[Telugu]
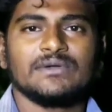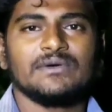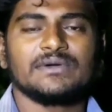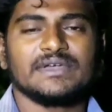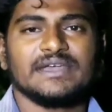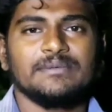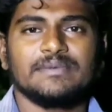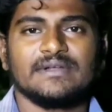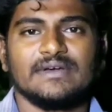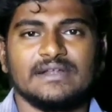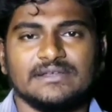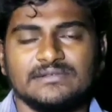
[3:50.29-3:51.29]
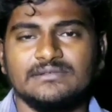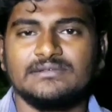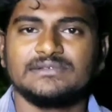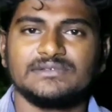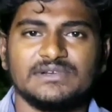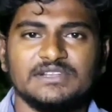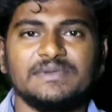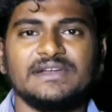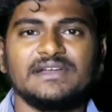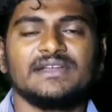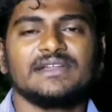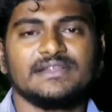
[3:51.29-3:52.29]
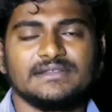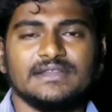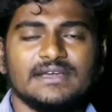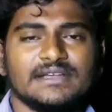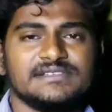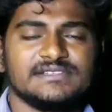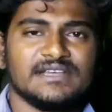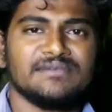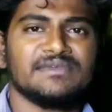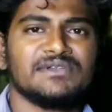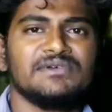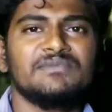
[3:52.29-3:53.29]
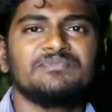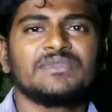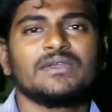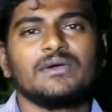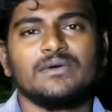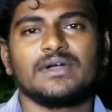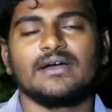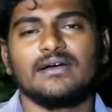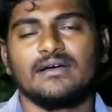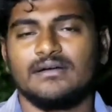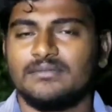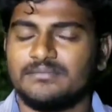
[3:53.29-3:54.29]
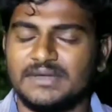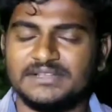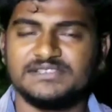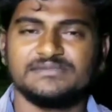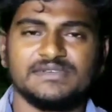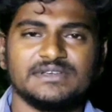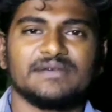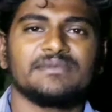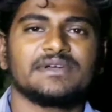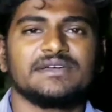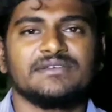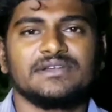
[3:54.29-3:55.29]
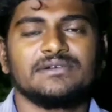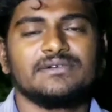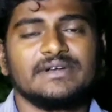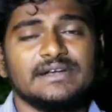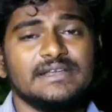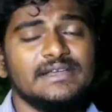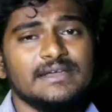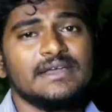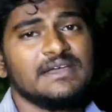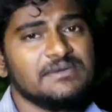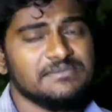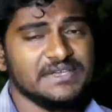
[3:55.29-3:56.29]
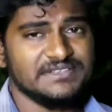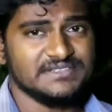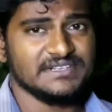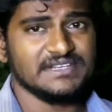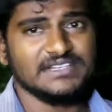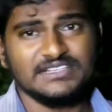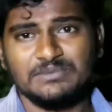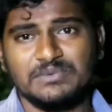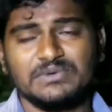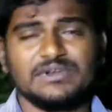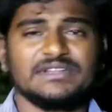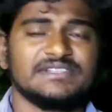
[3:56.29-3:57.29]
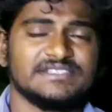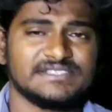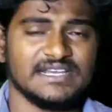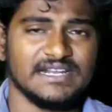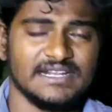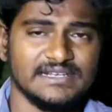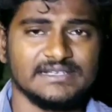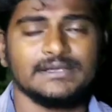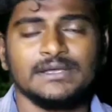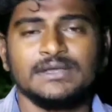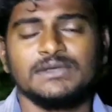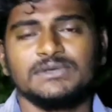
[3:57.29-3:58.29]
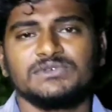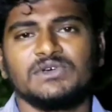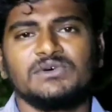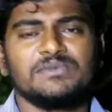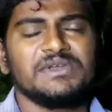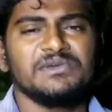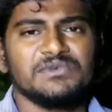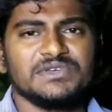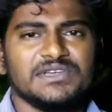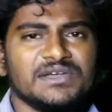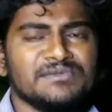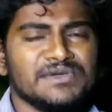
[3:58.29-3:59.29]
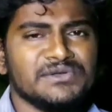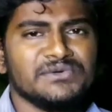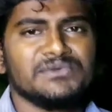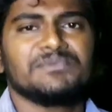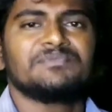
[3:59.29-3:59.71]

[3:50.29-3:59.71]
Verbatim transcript: ఓకే పర్వాలేదు సో డిపెండెంట్ అయితే ఖచ్చితంగా మీరు ఒక మంచి మీకు నమ్మకమైనటువంటి మేస్త్రిని అయితే తప్పకుండా తీసుకెళ్ళాలి సో మరీ ముఖ్యంగా మీరు